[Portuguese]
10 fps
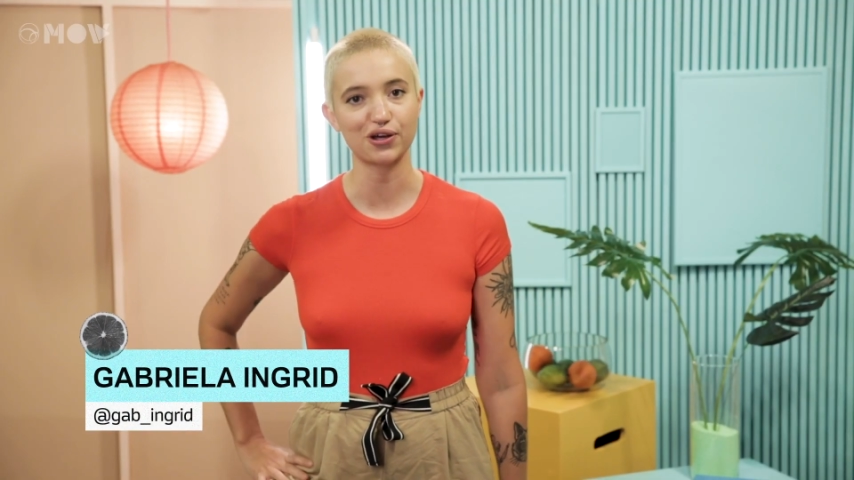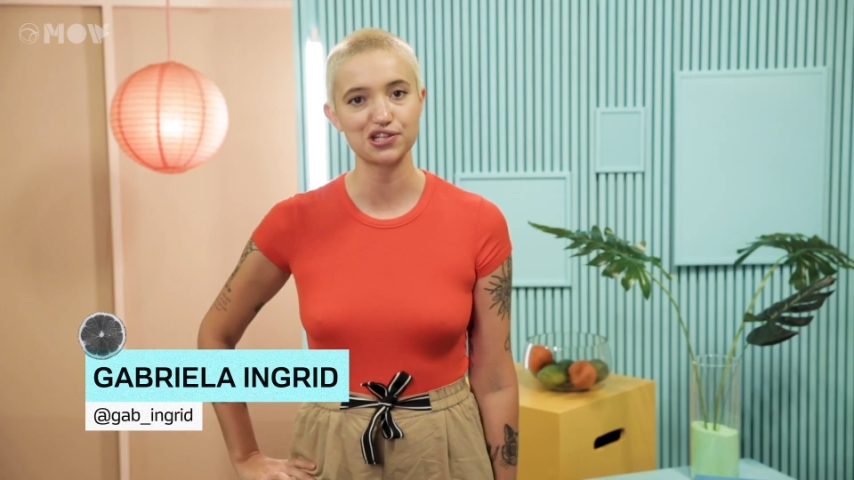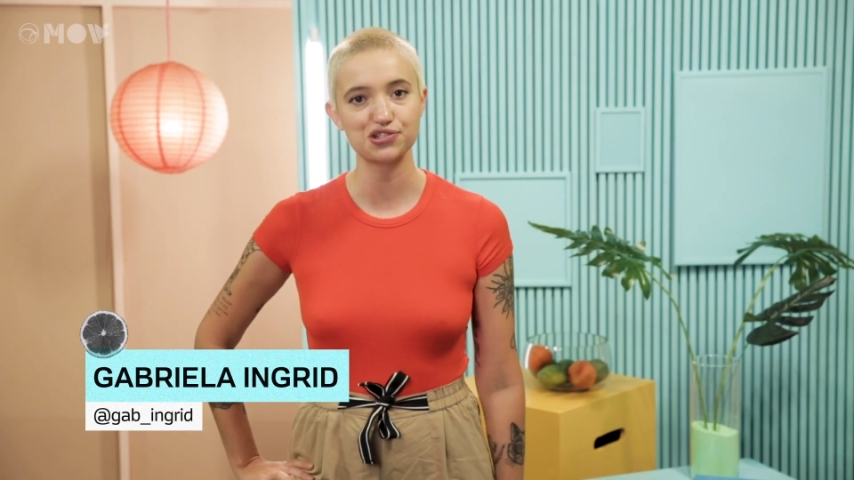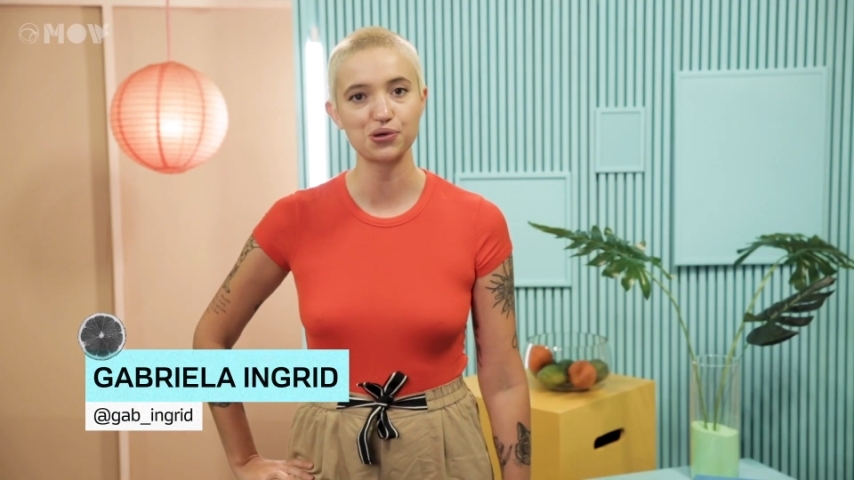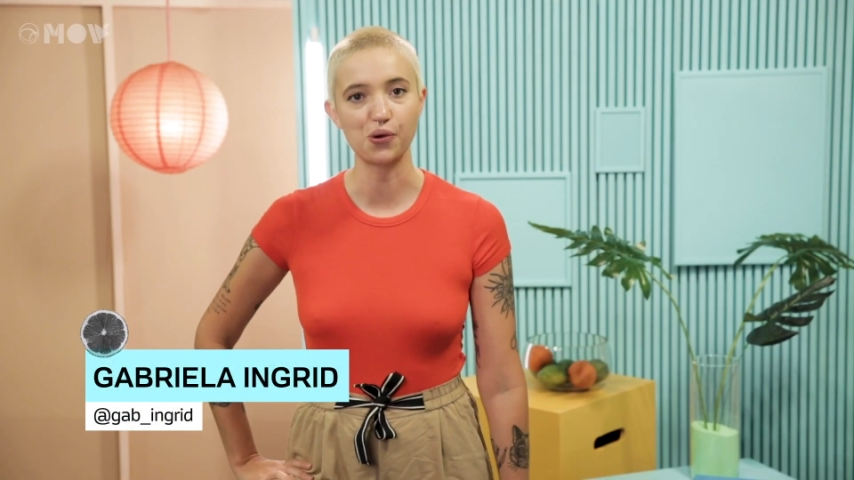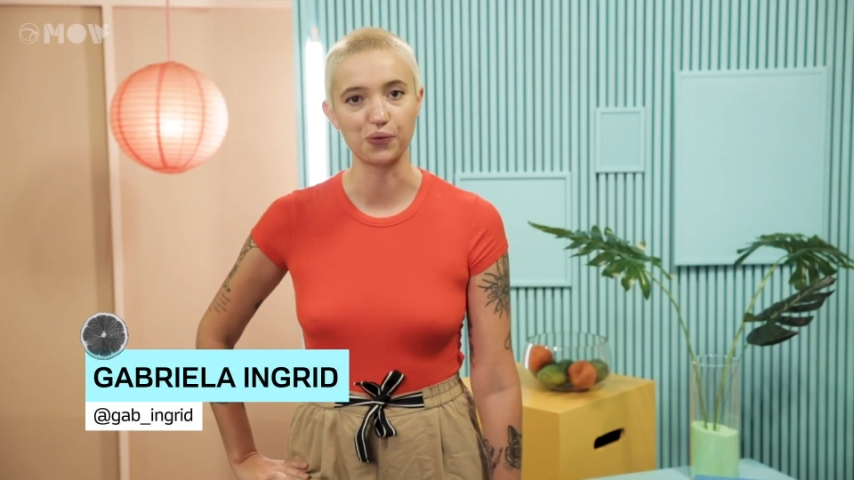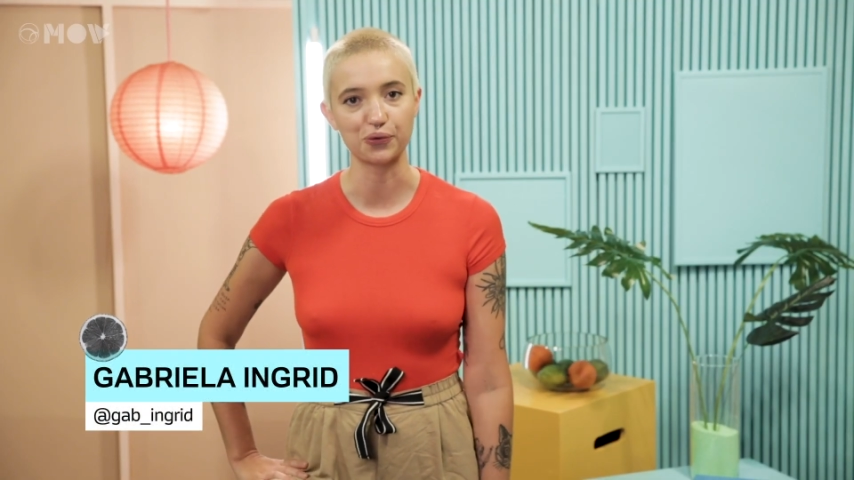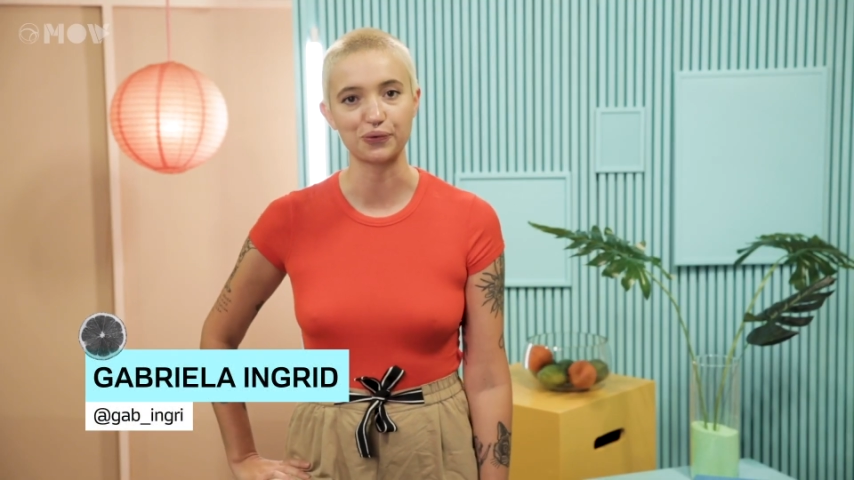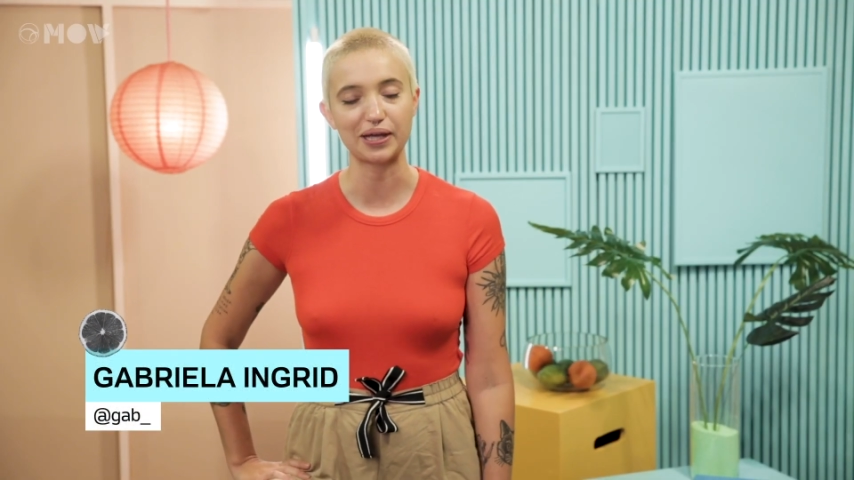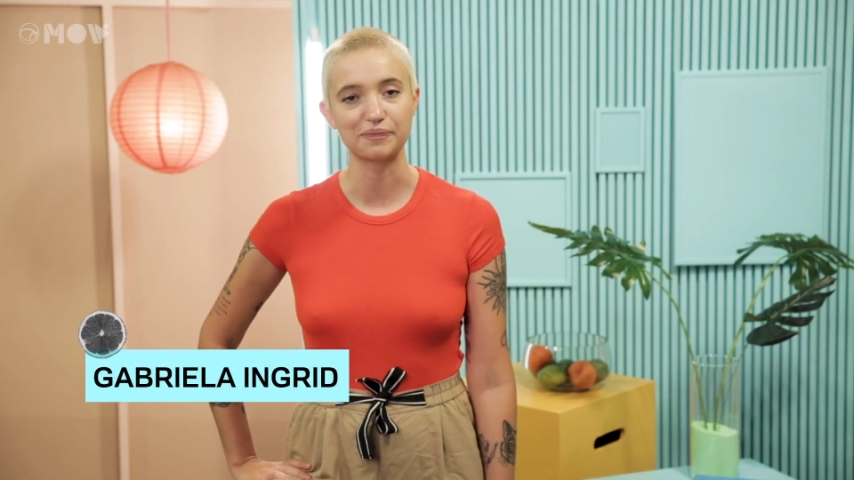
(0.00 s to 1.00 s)
horas de
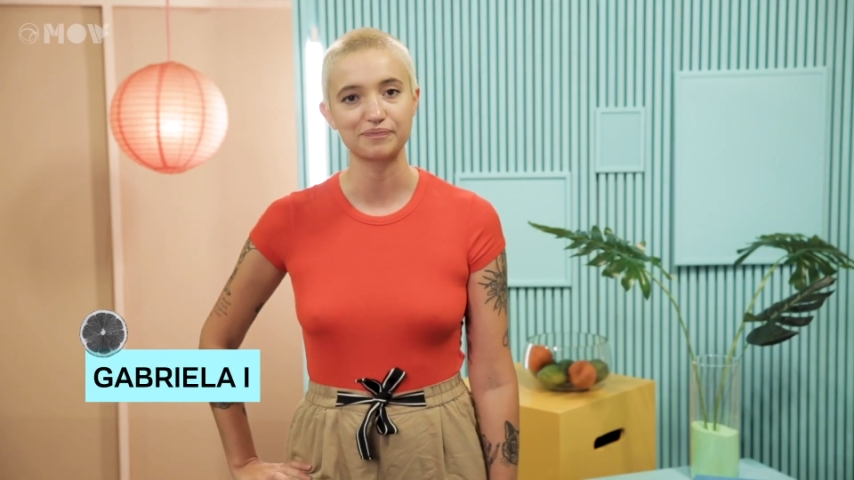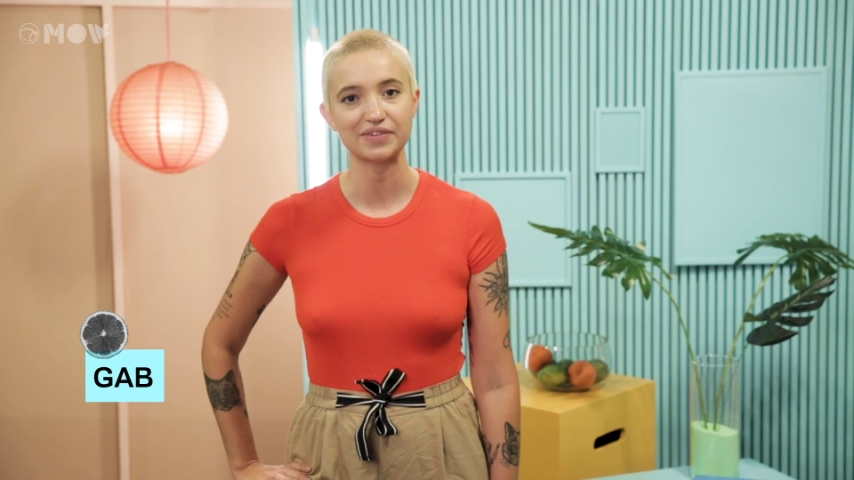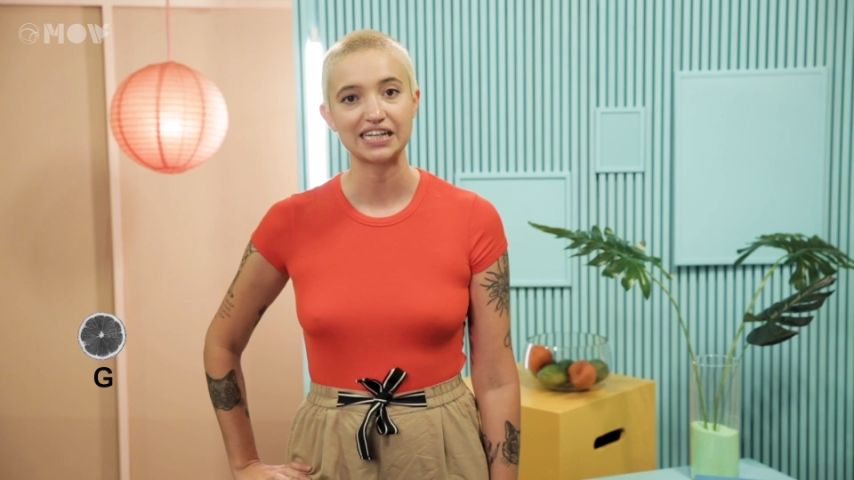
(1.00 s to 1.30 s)
ronco, não é?